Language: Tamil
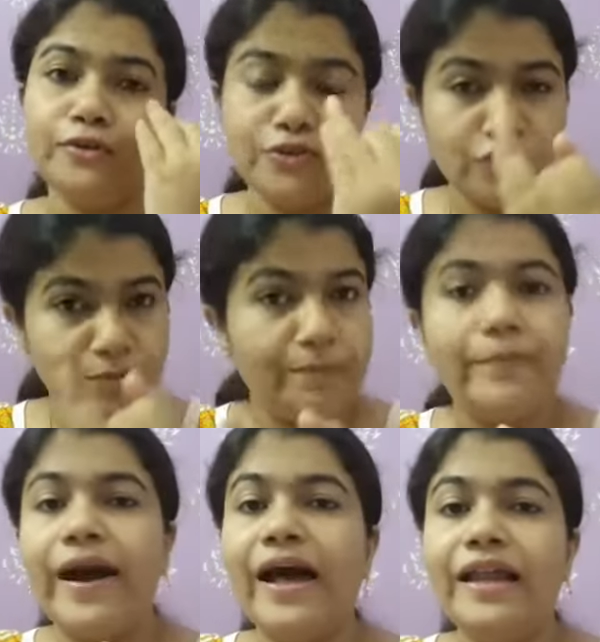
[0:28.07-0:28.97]
கொஞ்சம்
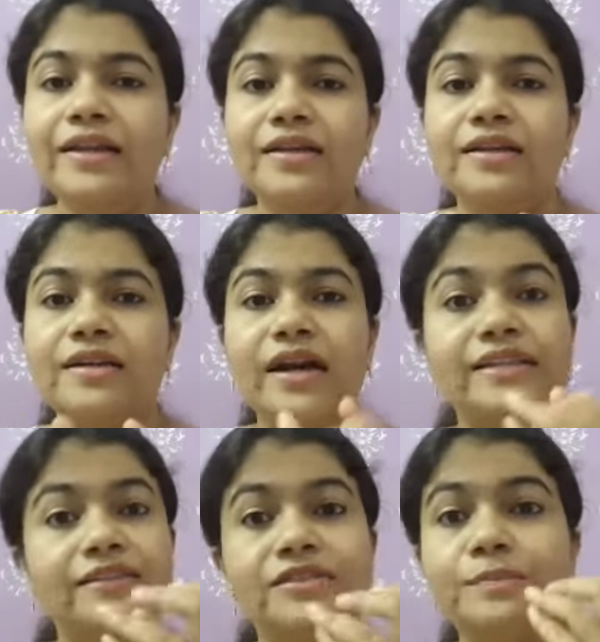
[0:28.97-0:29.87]
பால்
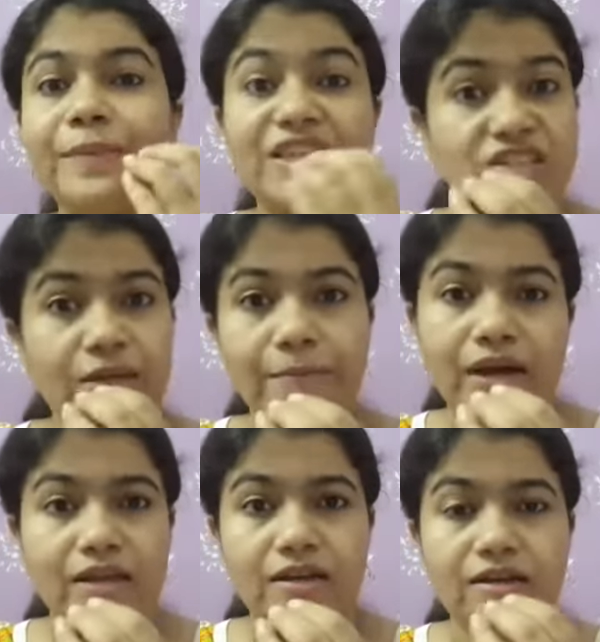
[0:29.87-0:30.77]
அதாவது பச்சை
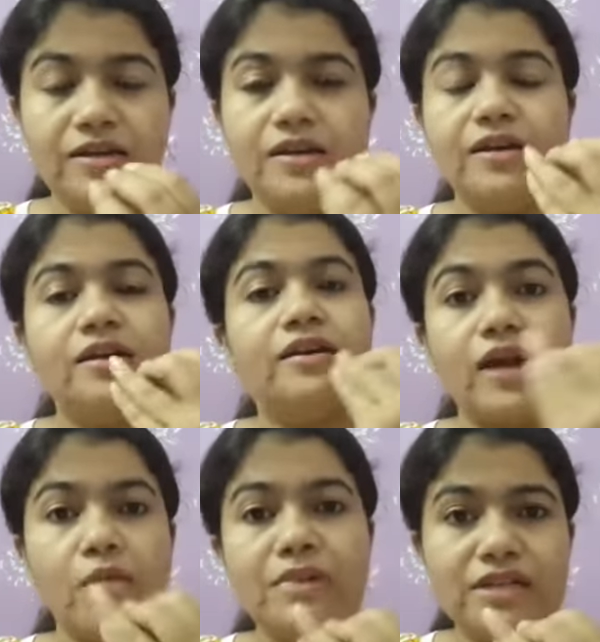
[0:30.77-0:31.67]
பால்
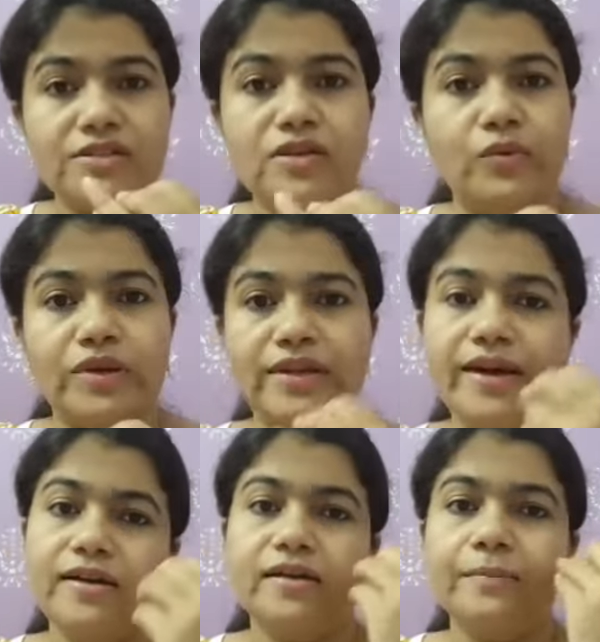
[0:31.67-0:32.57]
ரா மில்க் சொல்லுவோம்
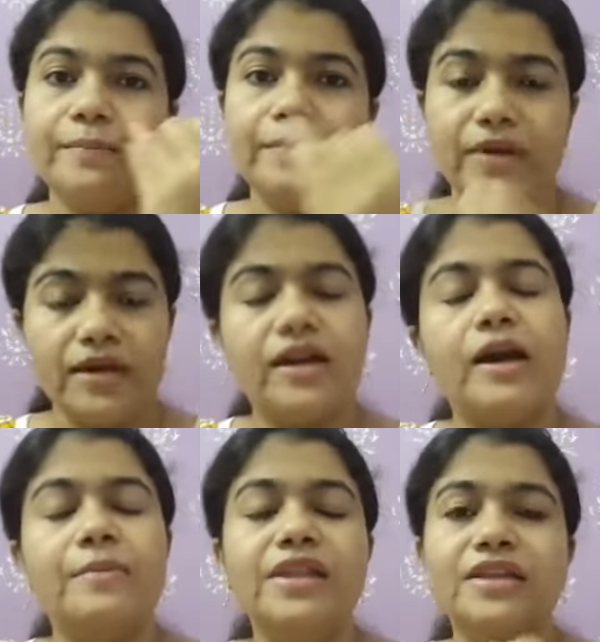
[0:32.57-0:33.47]
இல்லையா
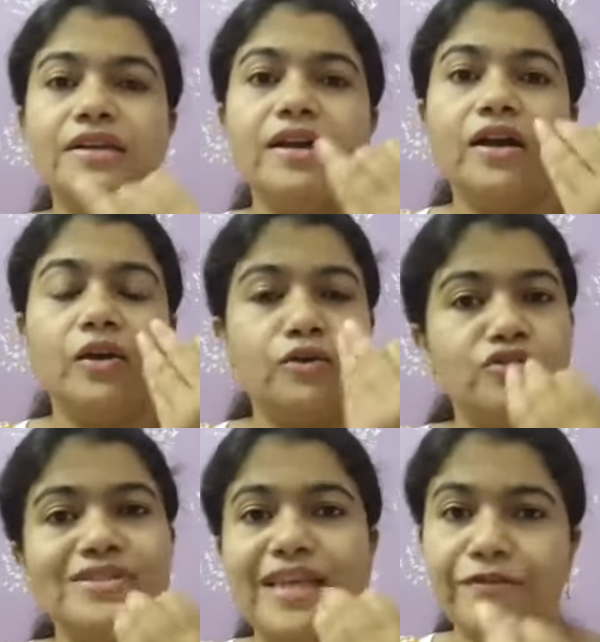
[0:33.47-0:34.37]
ரா மில்க்
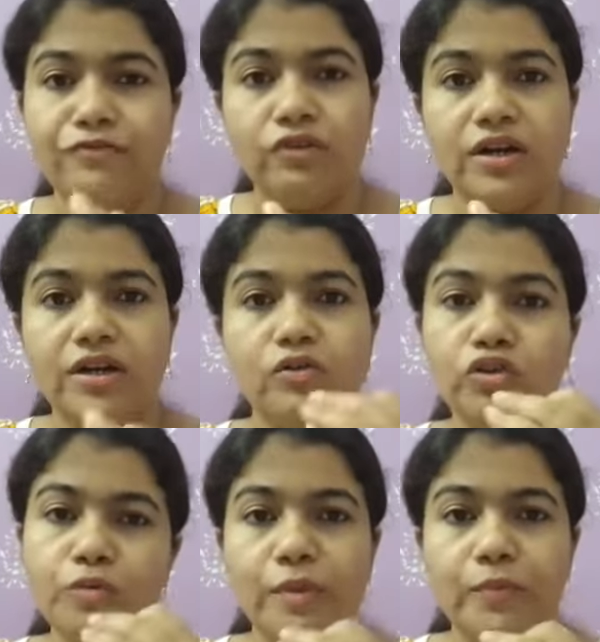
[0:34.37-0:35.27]
கொஞ்சம் சாஃப்ரான்
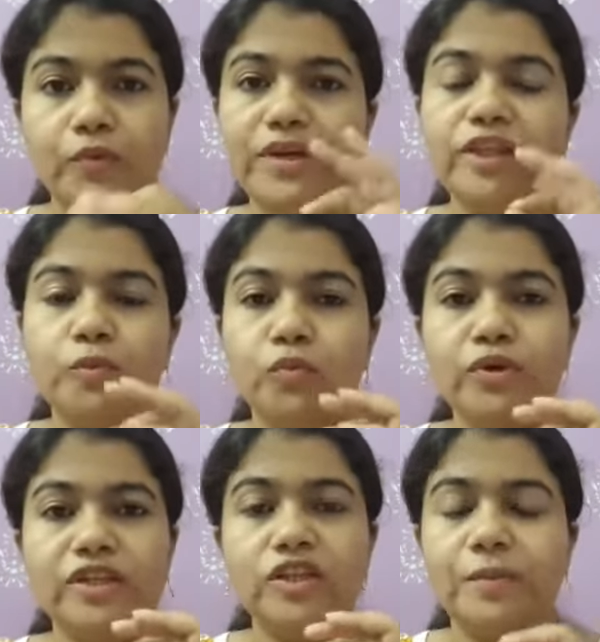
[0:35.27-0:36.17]
குங்குமம் இது
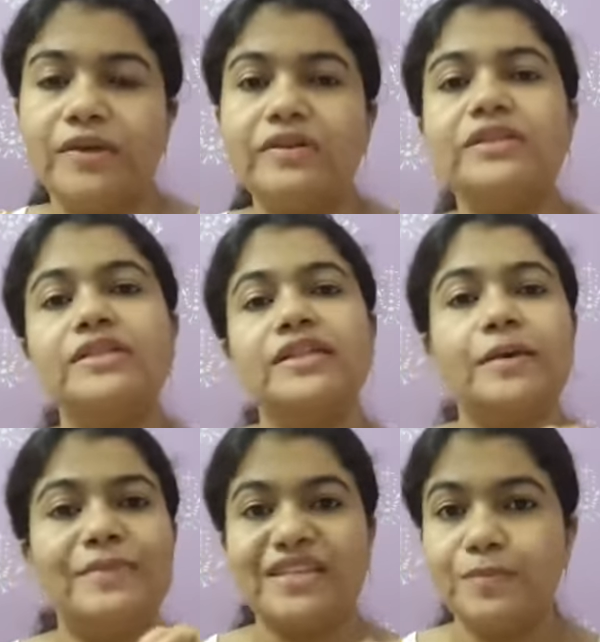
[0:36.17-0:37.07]
மூணுத்தையுமே வந்து
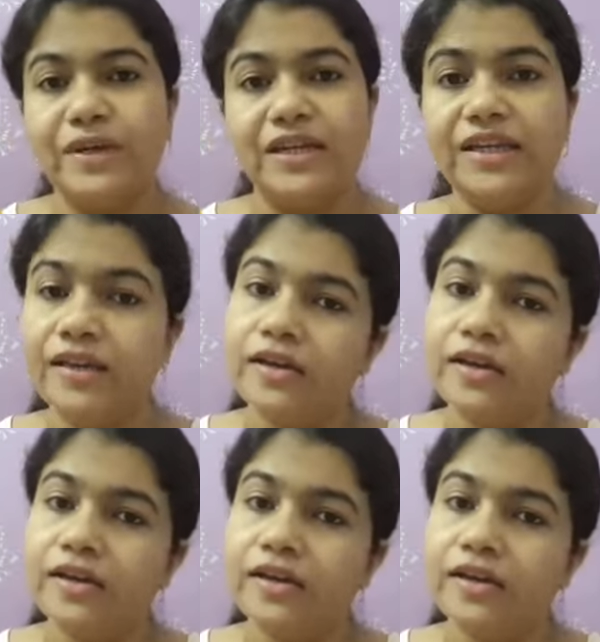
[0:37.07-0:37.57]
நான் மிக்ஸ் பண்ணி